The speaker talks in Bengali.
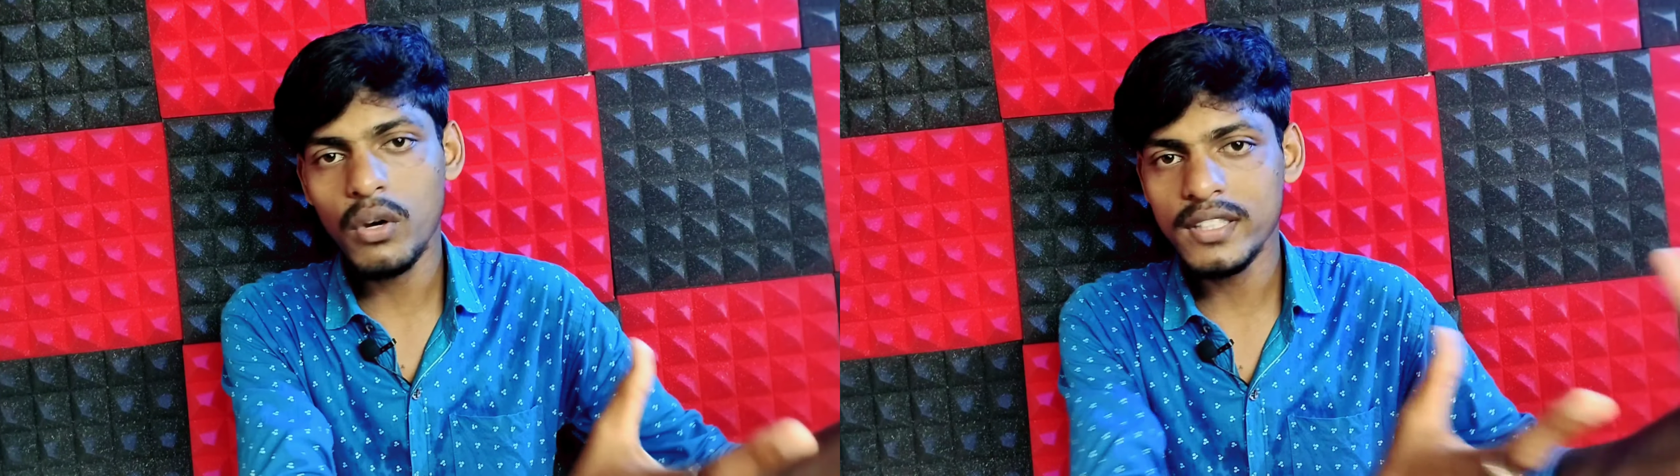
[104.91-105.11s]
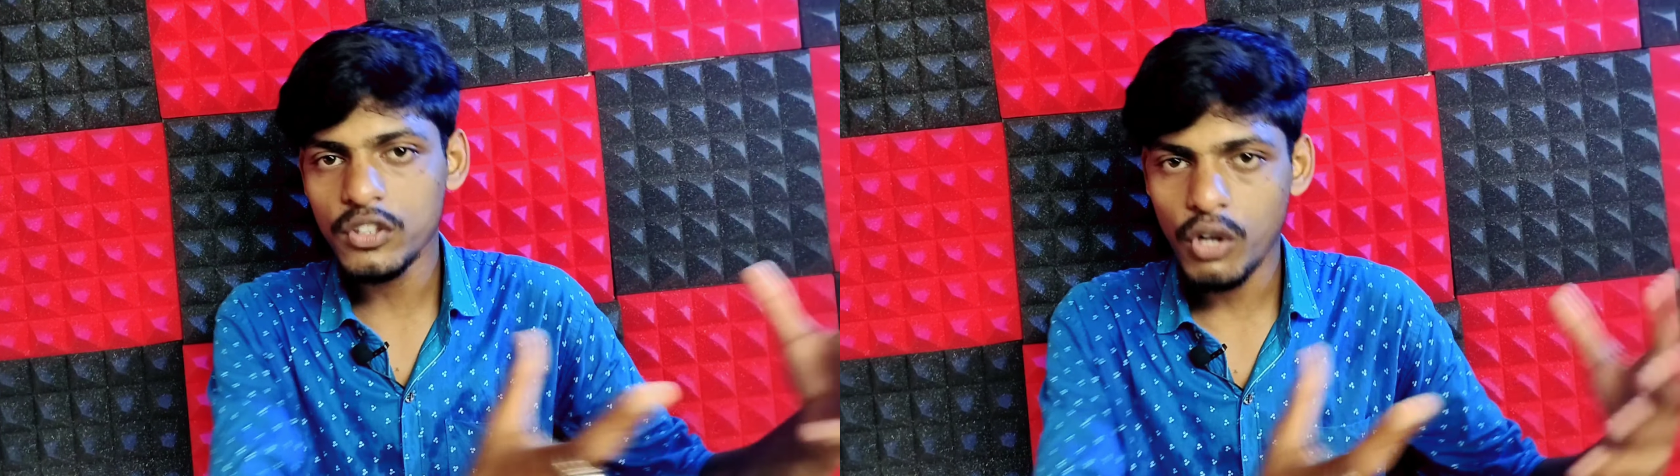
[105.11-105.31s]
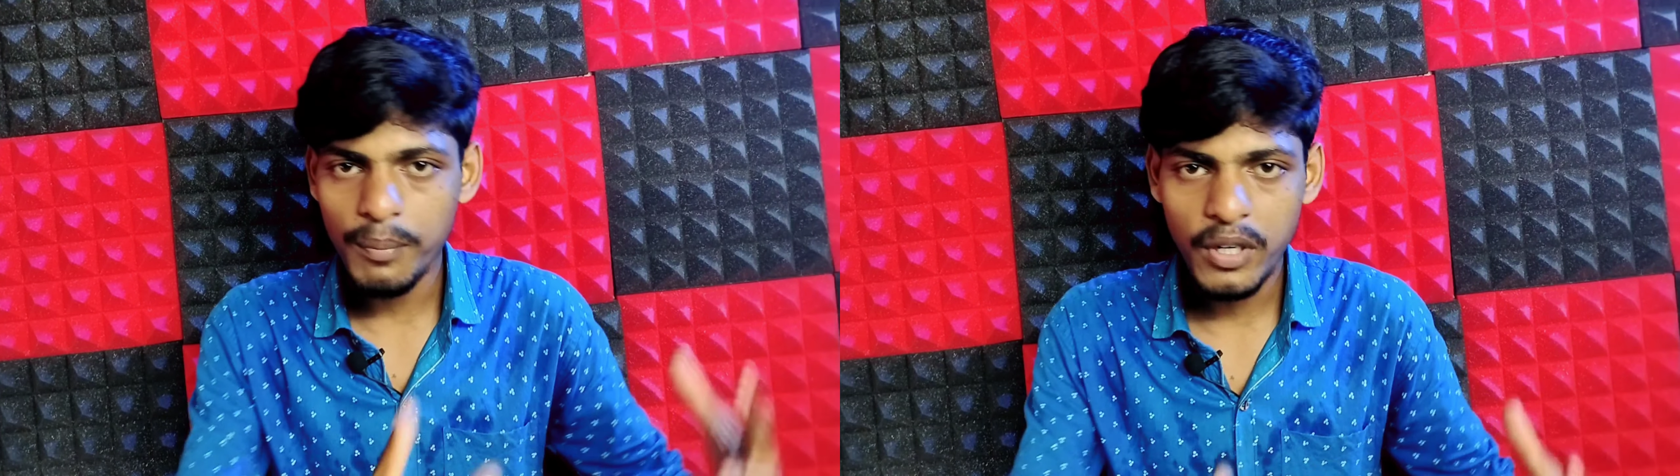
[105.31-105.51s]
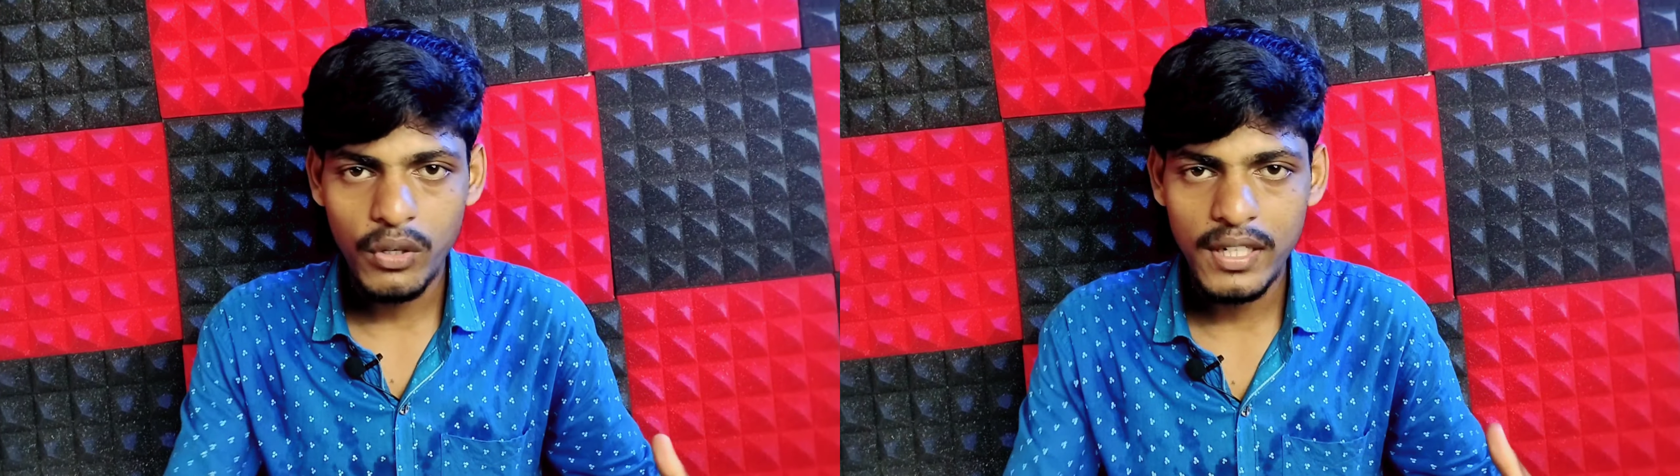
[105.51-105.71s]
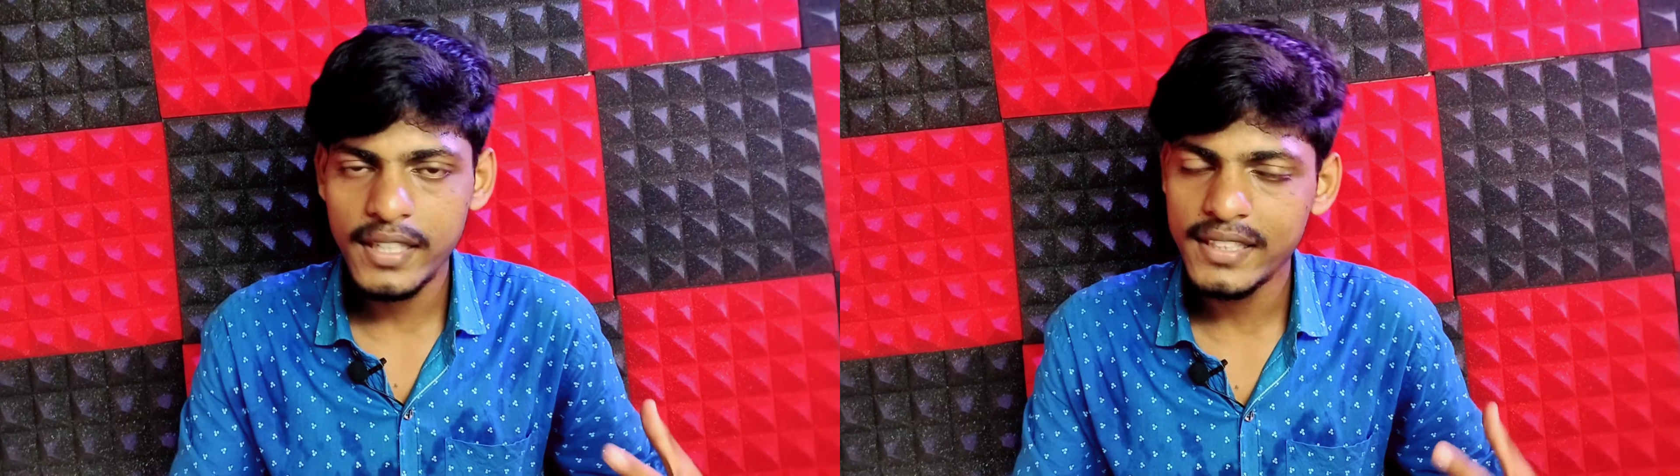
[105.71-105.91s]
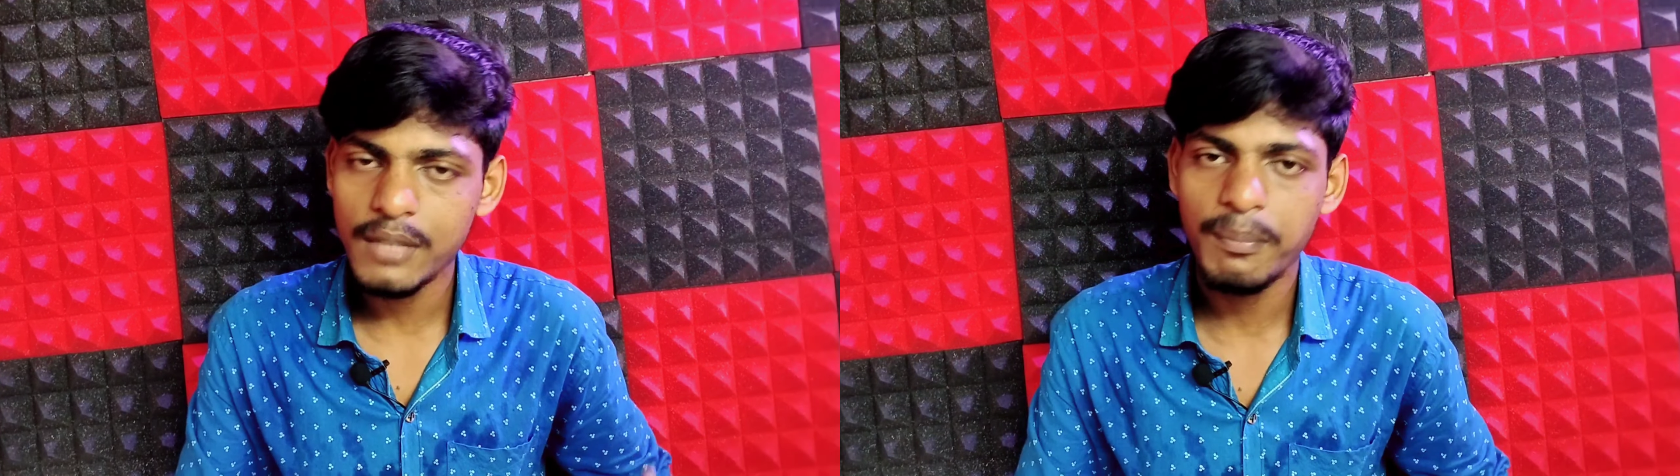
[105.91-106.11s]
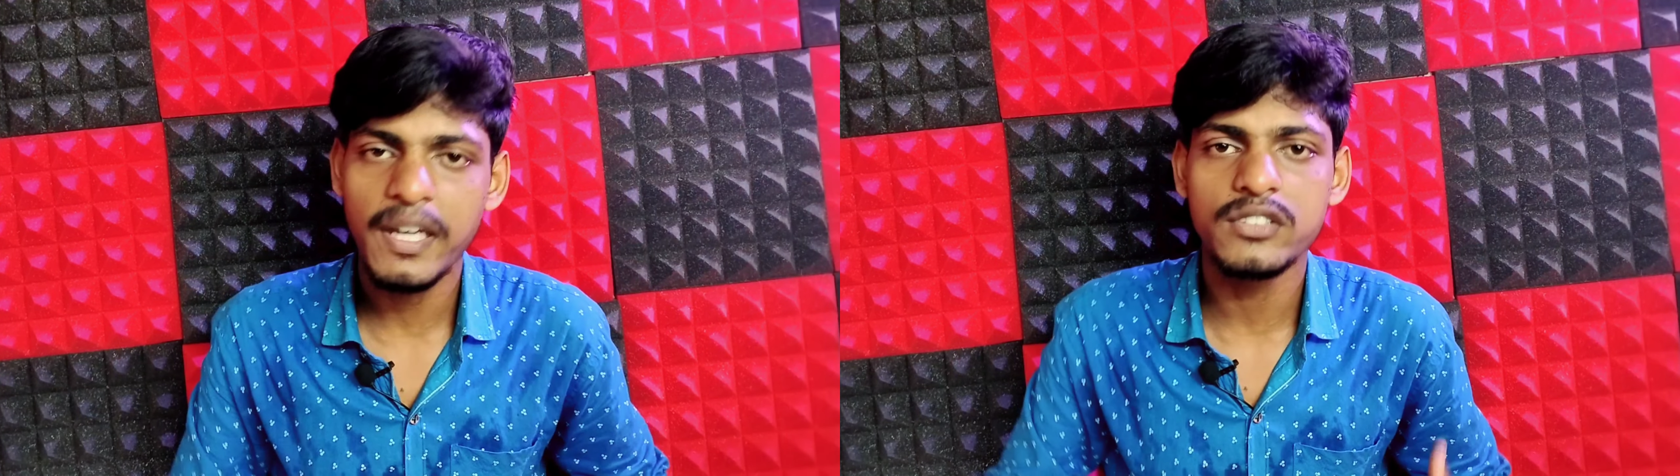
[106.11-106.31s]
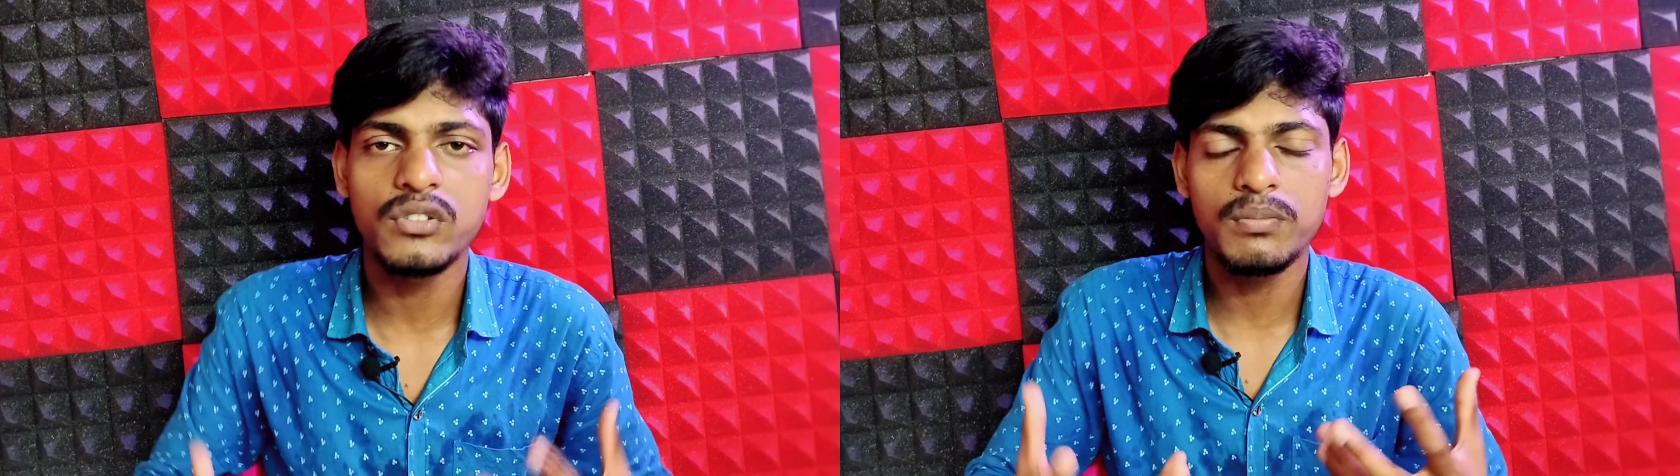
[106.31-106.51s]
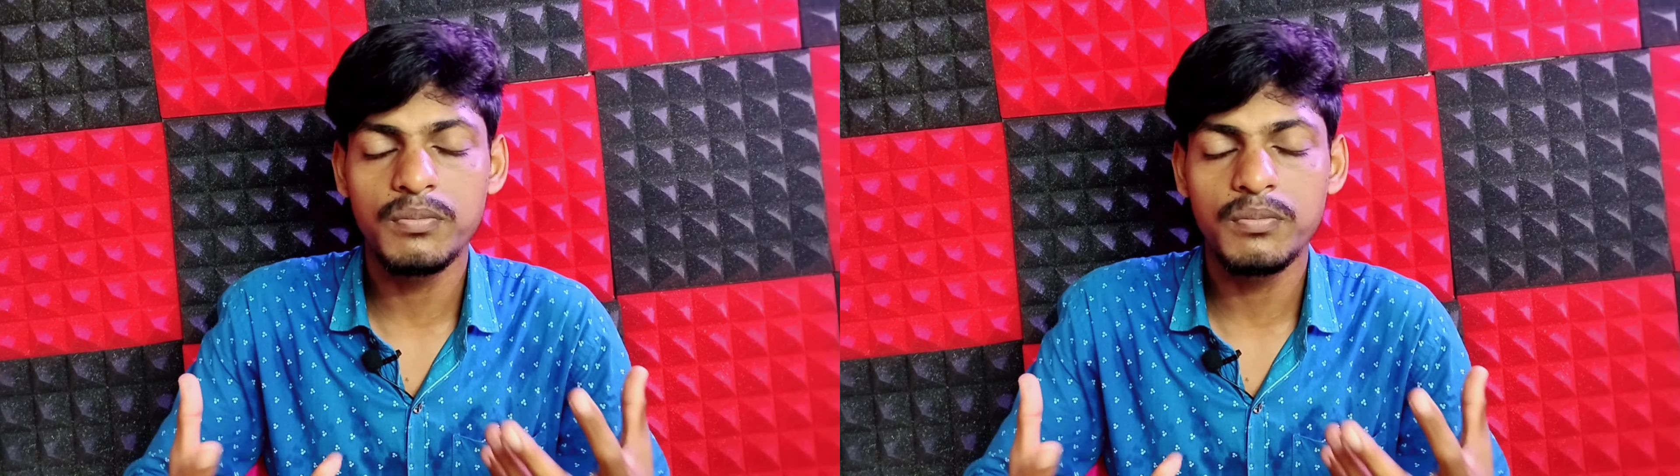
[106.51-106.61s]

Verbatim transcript: কন্টেন্ট কপি করলে নিজের ফেস